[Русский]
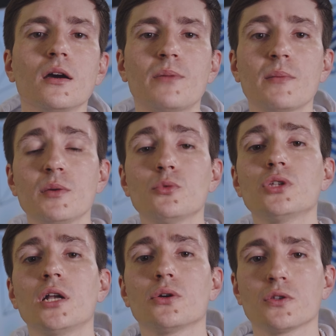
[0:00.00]
Помимо
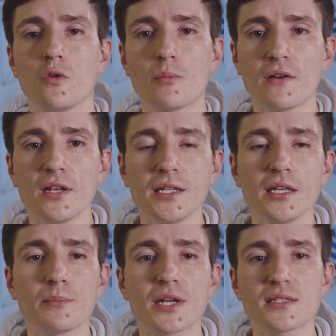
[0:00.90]
удаленного
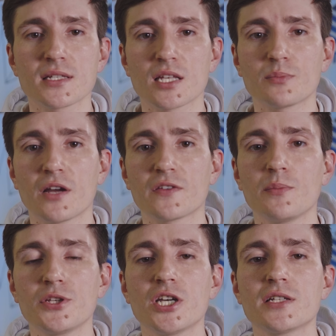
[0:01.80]
управления, процесс отправки
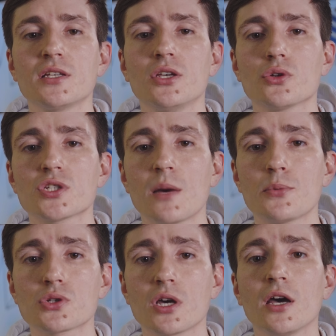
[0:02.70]
печати и ее
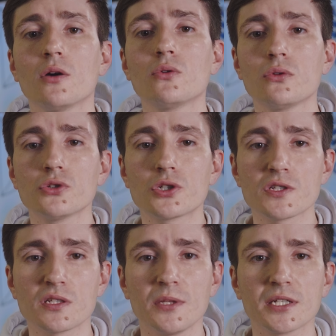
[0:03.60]
запуск
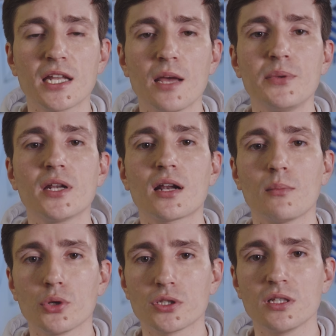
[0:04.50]
улучшился благодаря
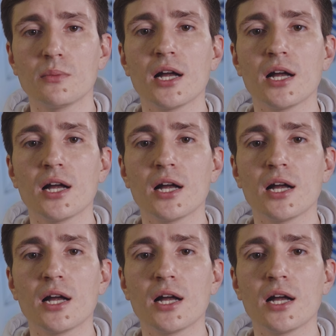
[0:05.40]
переработанным